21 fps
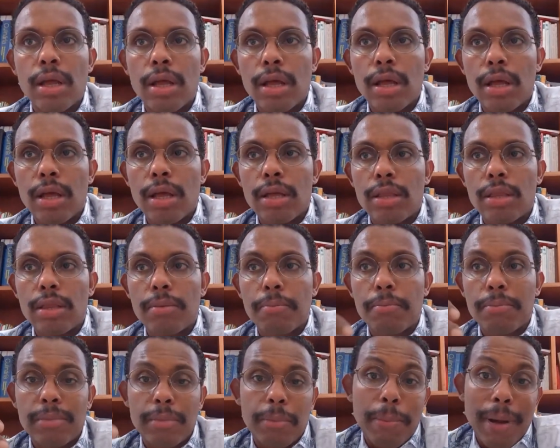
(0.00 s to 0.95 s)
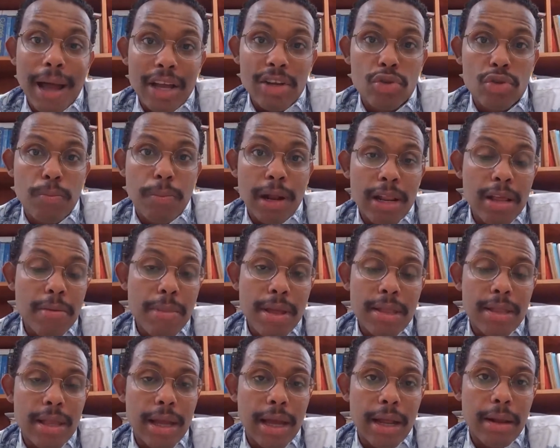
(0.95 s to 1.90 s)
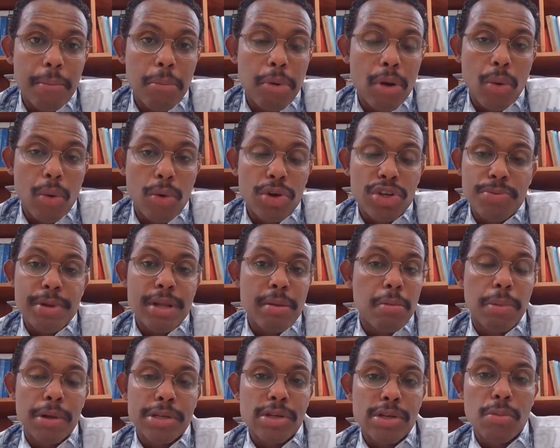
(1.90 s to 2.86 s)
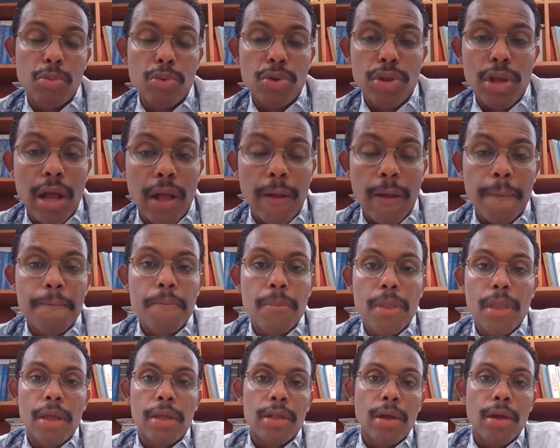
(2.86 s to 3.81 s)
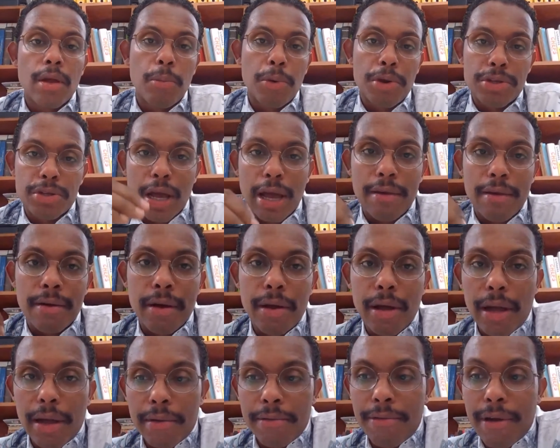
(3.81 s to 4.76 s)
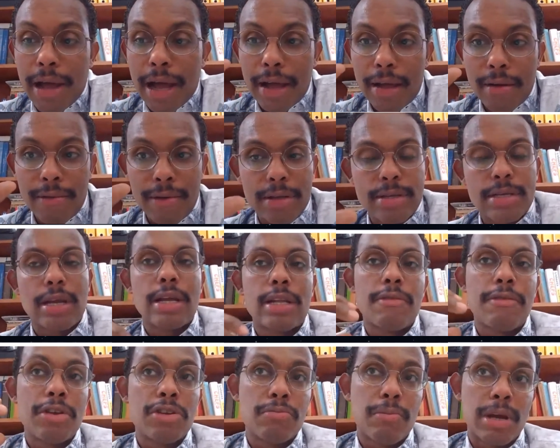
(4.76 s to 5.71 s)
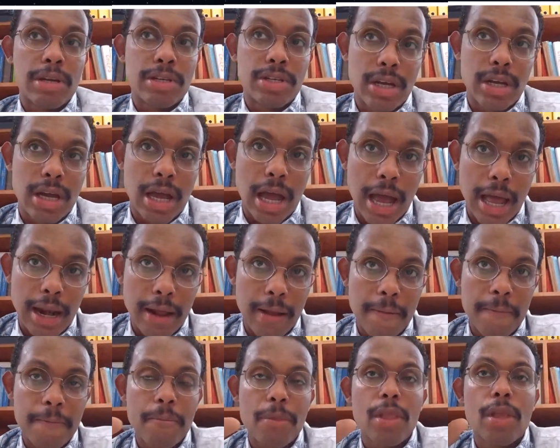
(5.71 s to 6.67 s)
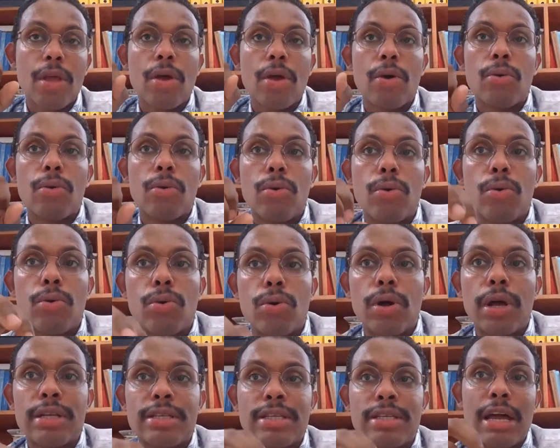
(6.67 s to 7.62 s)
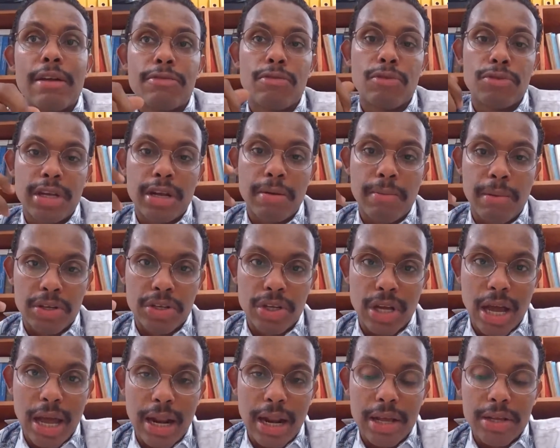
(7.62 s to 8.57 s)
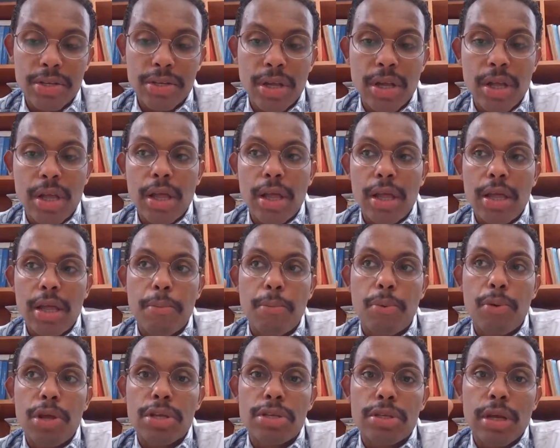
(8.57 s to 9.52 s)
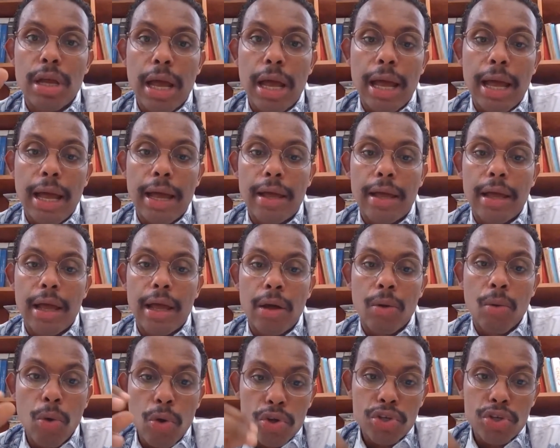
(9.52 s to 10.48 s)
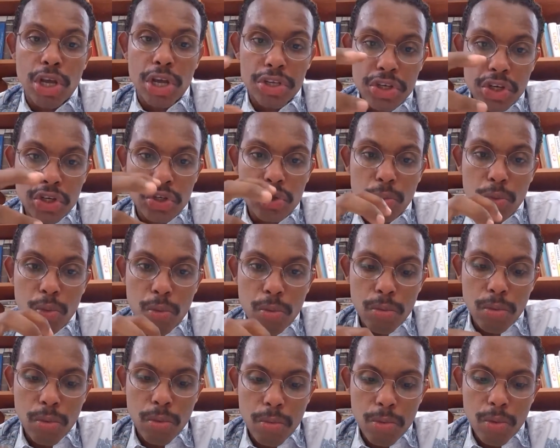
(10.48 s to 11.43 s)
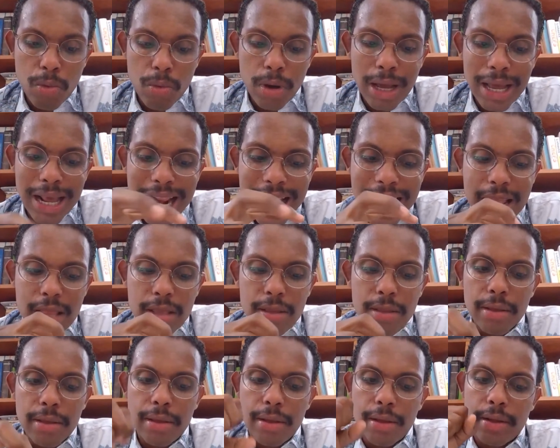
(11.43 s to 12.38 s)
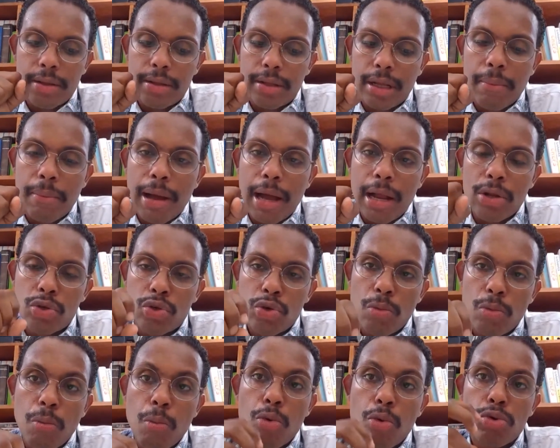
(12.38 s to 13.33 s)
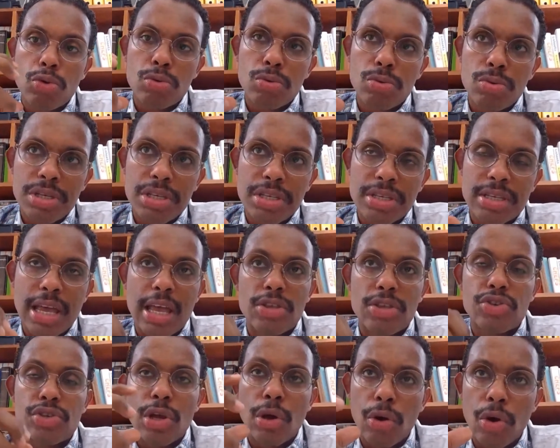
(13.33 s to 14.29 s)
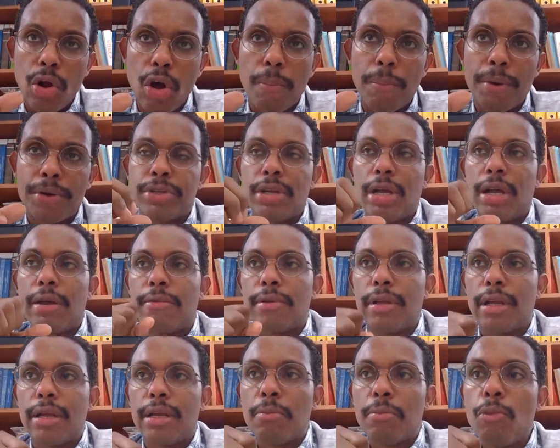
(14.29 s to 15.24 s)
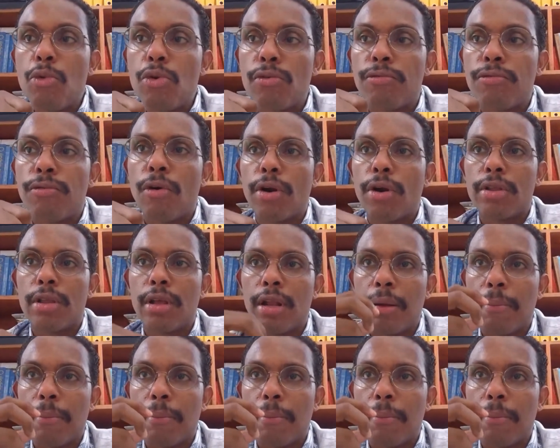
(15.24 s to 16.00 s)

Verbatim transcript: eh, pasto para alimentar a, o crescimento da população mundial. Então, por isso, a, a vaca vai ser cada vez mais cara, o, as aves vão ser mais caras, e por isso há, hoje já existe um, um, grande trabalho sobre o mundo dos insetos. Na Europa está muito forte,